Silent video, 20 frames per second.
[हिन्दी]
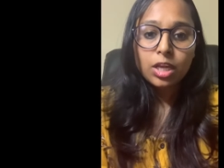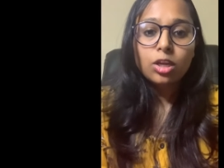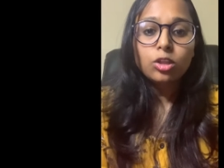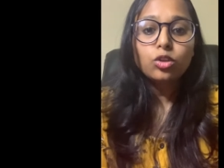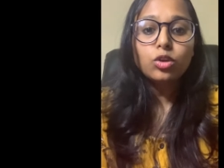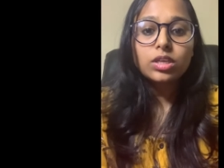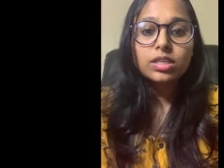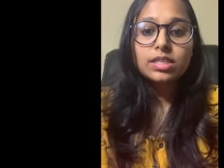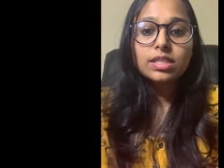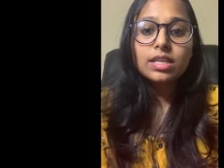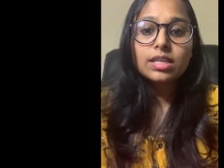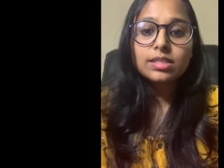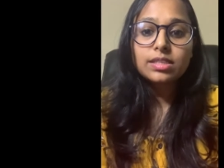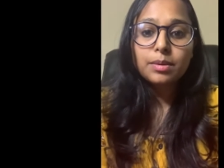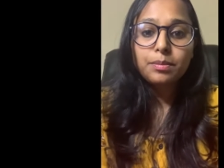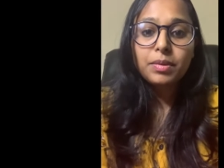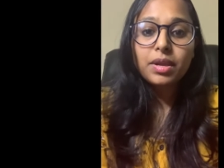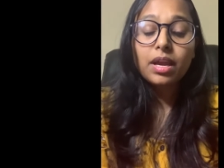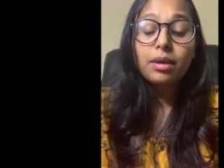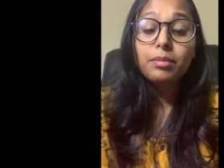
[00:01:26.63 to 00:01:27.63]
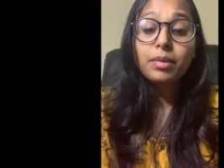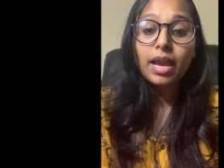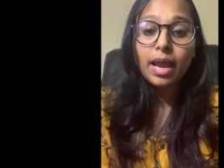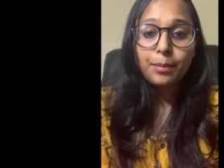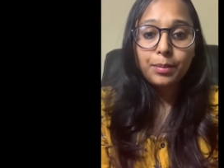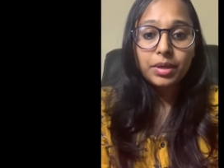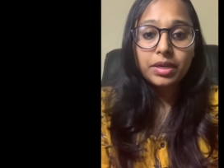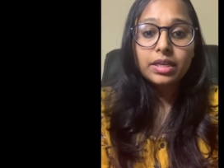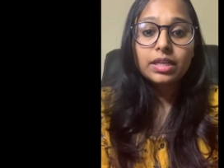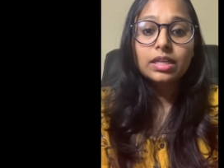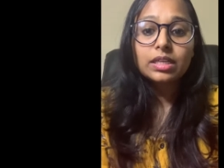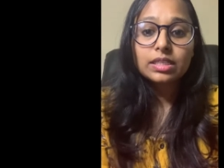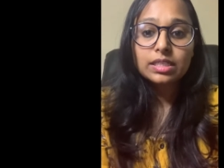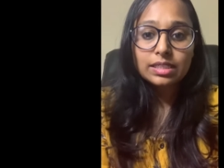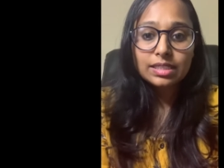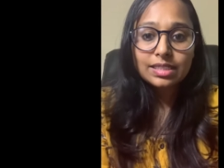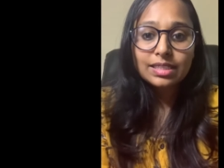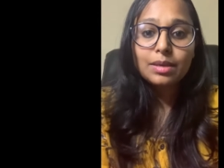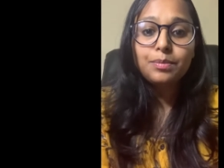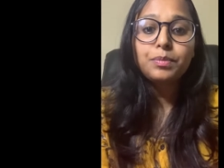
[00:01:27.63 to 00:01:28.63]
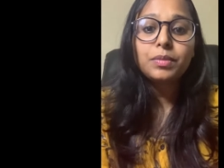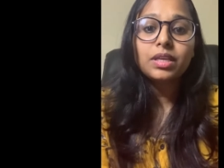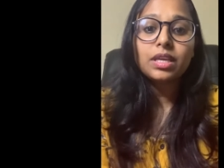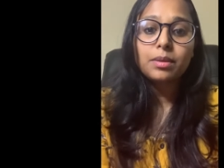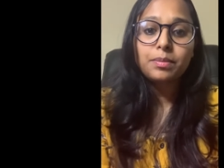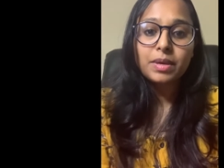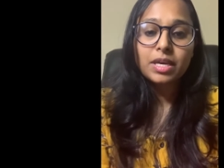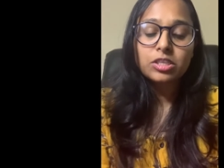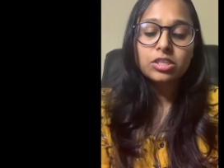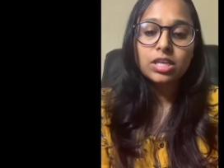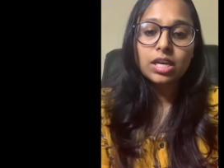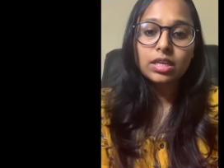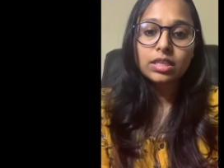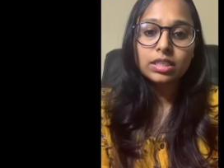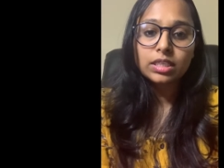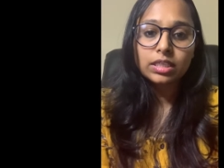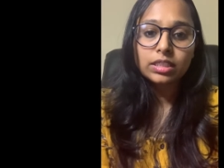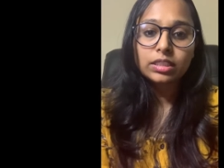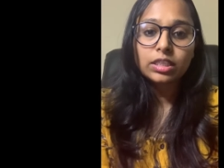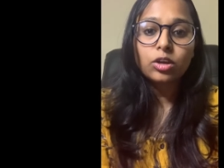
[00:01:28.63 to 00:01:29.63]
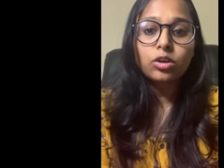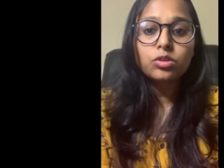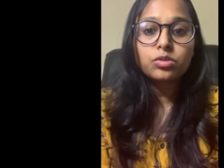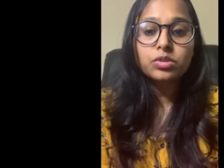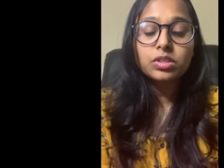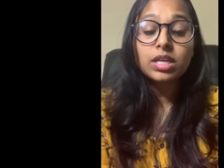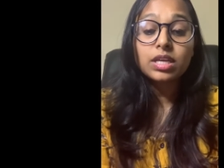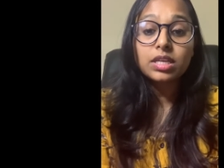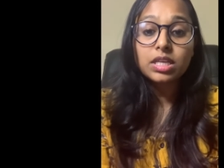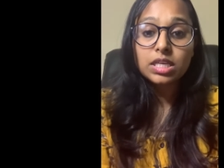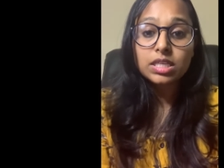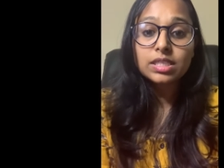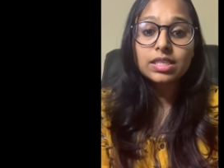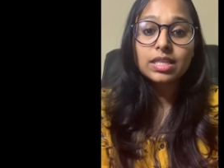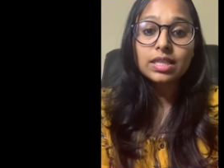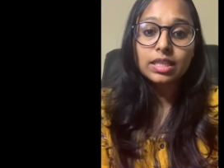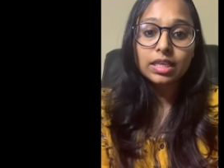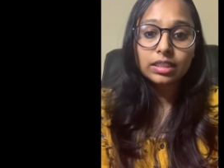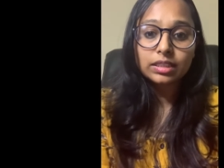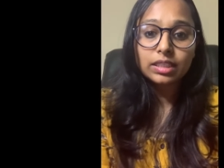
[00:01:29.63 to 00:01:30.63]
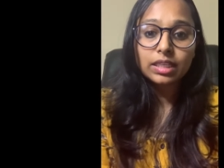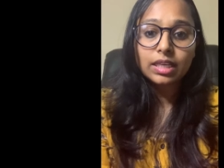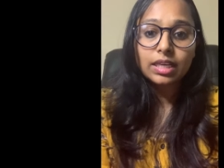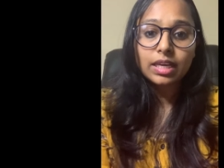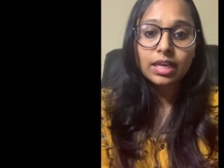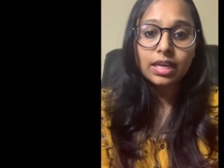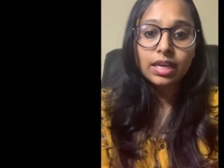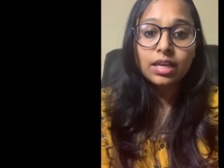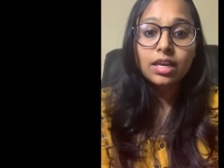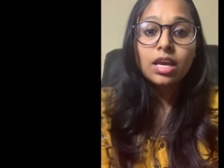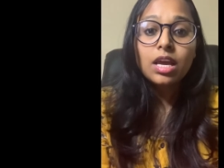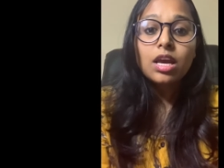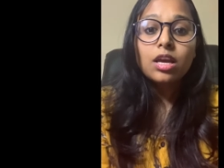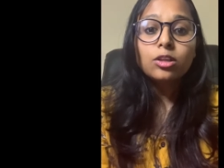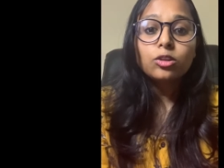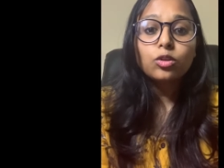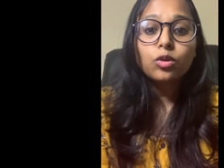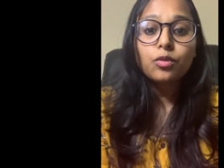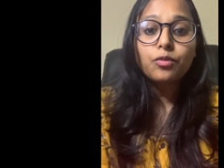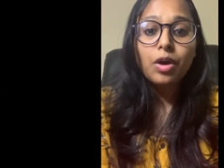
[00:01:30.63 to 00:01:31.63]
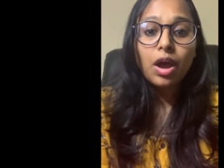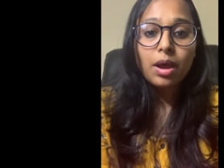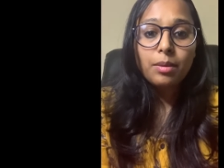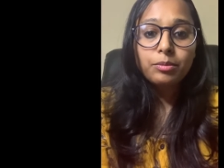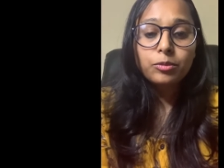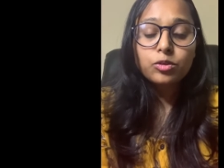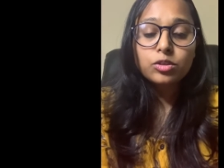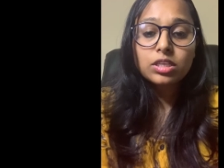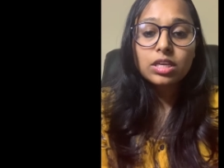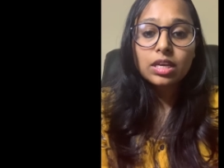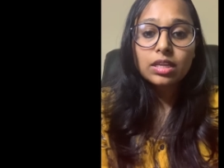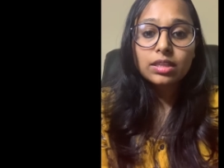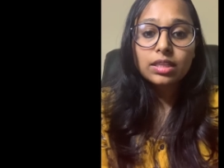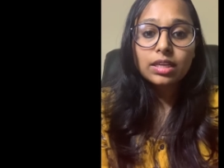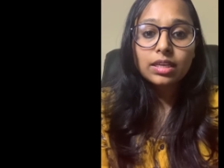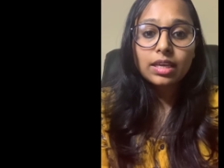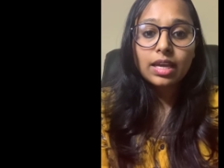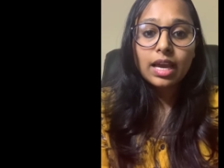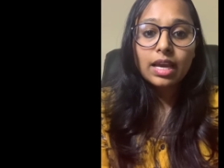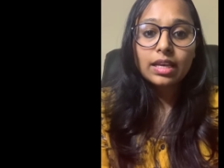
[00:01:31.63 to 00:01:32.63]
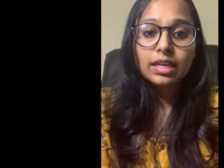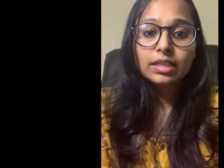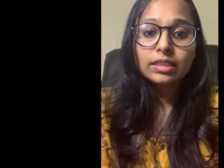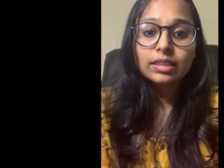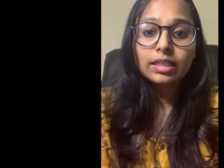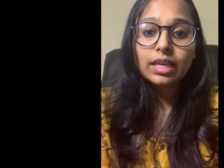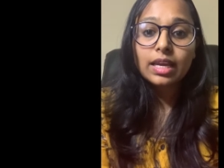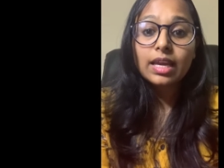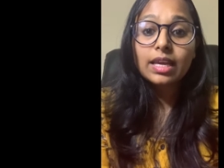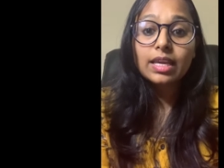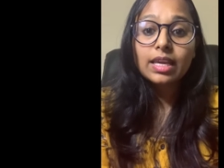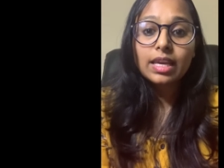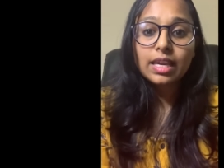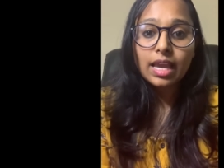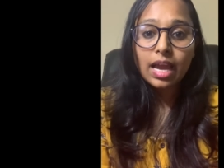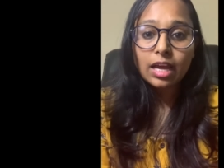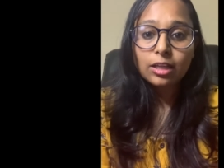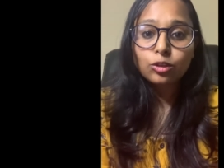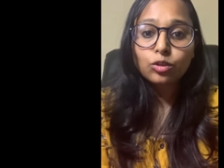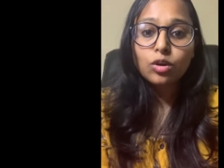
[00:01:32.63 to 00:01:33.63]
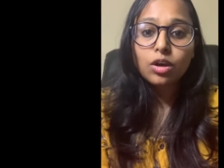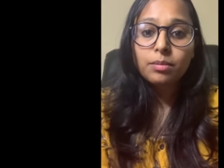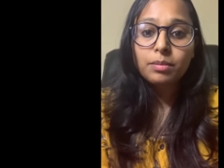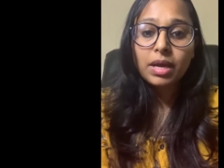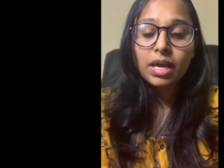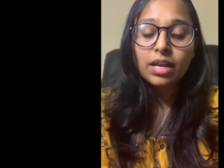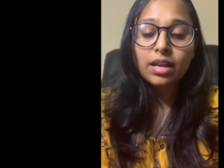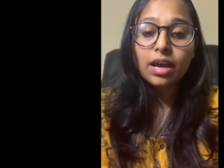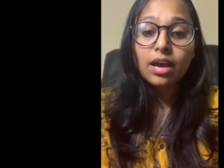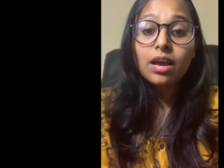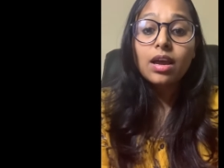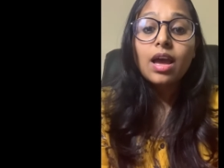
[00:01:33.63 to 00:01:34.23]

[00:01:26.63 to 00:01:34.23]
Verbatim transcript: तो इसलिए जब भी हम कैपिटल रिसिप्ट की पहचान करते हैं और उसका रीजन देते हैं तो हम उसके अंदर क्या लिखते हैं कि या तो हमारा